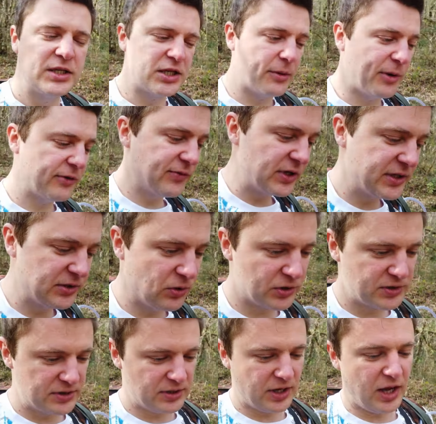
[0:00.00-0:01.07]
Dabei will ich noch
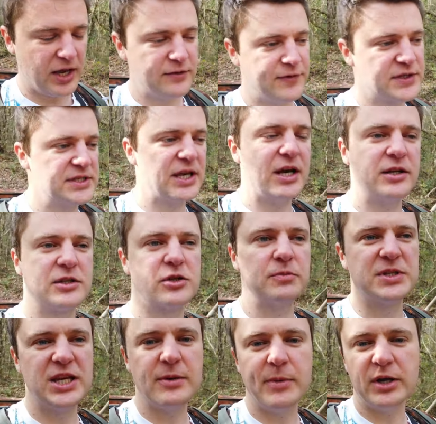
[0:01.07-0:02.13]
etwas sagen
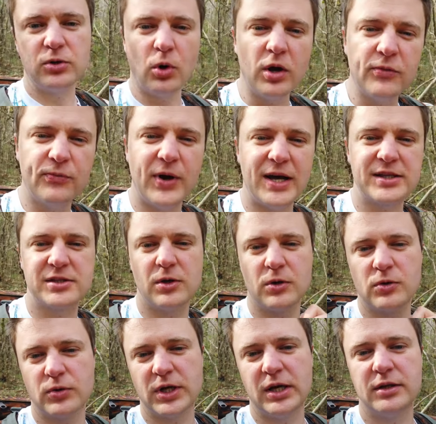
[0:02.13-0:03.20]
zum Thema
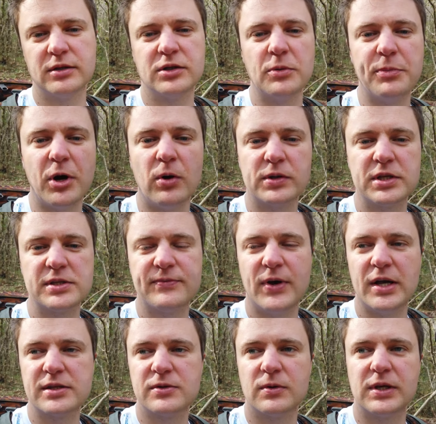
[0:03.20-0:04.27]
Neufahrzeug oder ein gebrauchtes
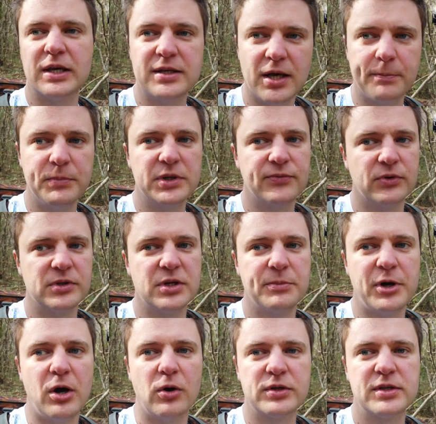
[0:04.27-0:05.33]
Fahrzeug. Ich habe mich für ein
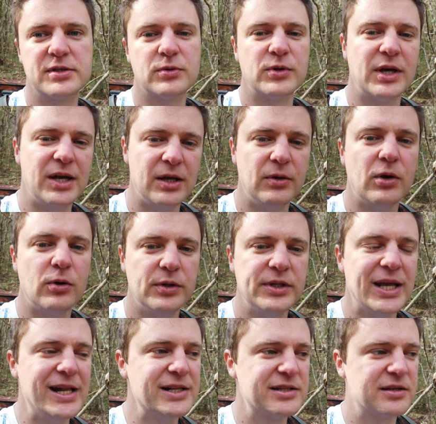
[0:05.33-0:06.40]
gebrauchtes oder auch
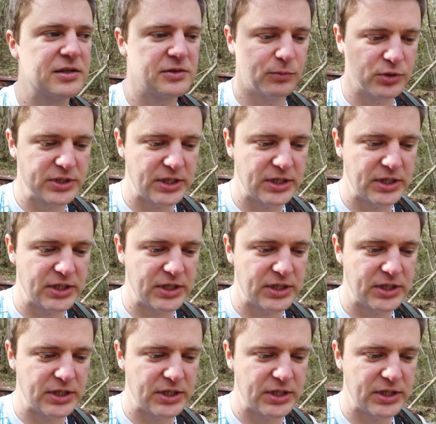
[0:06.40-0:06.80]
ein älteres